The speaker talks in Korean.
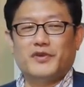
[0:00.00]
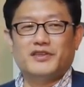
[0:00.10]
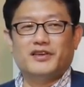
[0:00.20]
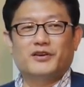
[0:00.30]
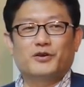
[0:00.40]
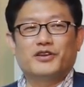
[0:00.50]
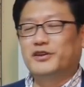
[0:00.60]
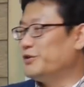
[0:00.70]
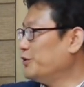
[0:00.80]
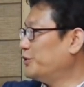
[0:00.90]
이제 여러
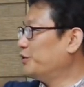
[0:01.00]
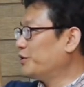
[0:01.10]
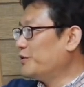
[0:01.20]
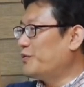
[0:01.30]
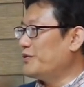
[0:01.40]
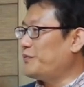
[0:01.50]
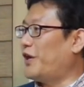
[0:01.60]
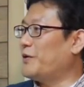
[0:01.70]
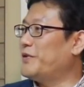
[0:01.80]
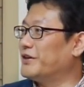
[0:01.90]
이런 요소들을
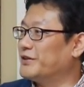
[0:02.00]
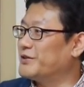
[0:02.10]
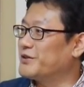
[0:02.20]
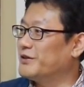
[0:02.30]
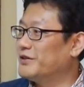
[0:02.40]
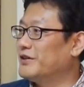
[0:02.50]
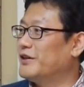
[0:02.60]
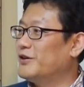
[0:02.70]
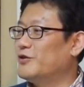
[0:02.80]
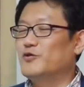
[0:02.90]
배합하는 거죠.
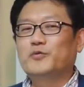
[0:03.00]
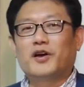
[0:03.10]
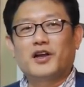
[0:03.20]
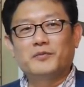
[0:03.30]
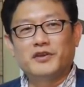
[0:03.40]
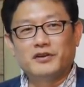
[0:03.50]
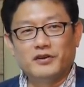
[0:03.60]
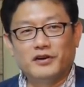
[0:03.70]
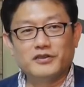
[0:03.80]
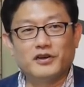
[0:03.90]
육바람이를
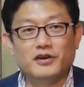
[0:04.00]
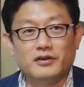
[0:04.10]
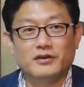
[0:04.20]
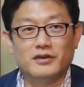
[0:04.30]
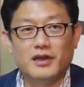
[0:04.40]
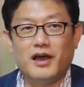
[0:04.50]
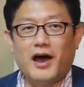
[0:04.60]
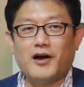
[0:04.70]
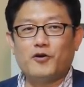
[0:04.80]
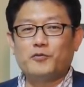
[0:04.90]
넣어서
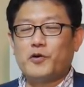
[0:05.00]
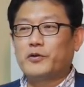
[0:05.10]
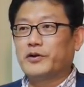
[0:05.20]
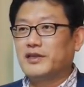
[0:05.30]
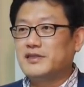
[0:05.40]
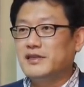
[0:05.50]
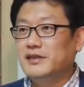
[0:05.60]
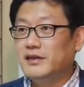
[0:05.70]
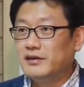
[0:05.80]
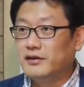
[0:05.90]
아공복공의
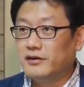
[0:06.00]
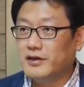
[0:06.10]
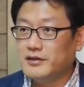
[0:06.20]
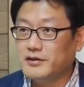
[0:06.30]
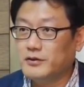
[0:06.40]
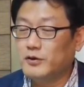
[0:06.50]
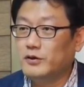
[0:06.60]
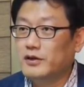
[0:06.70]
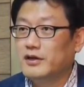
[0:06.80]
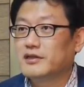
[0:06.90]
진리를
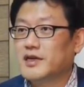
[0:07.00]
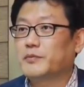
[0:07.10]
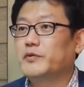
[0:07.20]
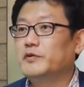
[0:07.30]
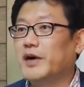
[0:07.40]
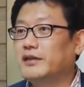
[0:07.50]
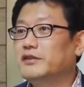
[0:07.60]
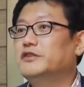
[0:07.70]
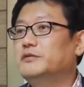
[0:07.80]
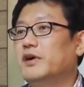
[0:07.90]
넣어가지고 작품을
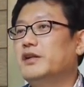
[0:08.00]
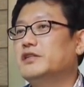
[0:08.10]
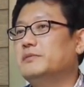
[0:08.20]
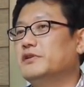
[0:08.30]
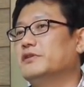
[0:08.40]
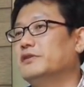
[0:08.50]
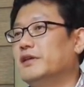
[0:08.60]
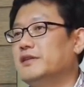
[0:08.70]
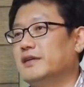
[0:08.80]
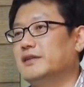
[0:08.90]
만들 수만 있으면 전
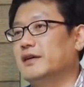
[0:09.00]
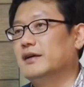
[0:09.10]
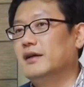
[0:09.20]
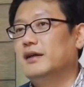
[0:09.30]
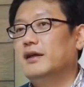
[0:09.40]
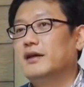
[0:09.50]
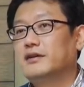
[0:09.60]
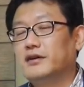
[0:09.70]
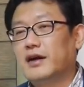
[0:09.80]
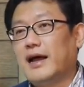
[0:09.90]
되지 않냐.
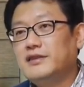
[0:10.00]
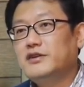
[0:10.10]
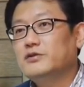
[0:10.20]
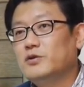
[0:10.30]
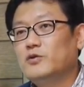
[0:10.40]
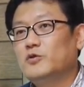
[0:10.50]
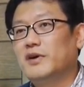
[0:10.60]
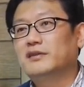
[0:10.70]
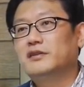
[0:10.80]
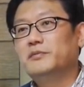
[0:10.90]
그걸 안정적으로
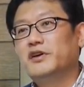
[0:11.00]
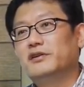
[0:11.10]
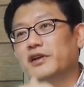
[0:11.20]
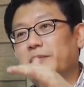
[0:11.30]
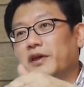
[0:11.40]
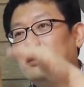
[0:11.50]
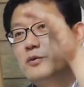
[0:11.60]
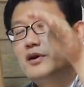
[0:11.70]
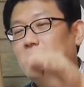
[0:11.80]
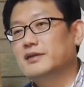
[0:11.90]
만들면 레벨이
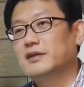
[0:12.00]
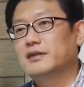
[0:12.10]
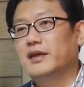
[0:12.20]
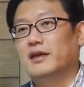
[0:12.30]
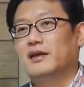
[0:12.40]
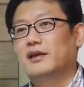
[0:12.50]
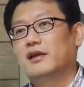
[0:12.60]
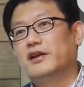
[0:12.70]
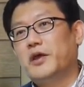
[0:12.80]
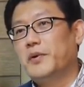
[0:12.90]
올라가시는데
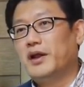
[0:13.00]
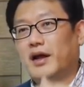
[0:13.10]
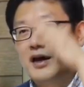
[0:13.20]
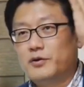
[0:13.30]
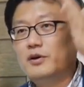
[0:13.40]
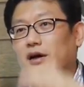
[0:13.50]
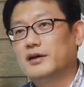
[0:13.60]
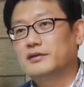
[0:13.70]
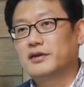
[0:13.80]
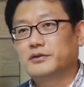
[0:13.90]
레벨 안
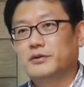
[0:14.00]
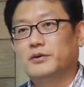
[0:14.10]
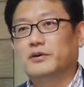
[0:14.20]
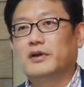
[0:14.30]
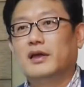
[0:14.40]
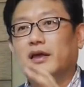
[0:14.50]
올라가더라도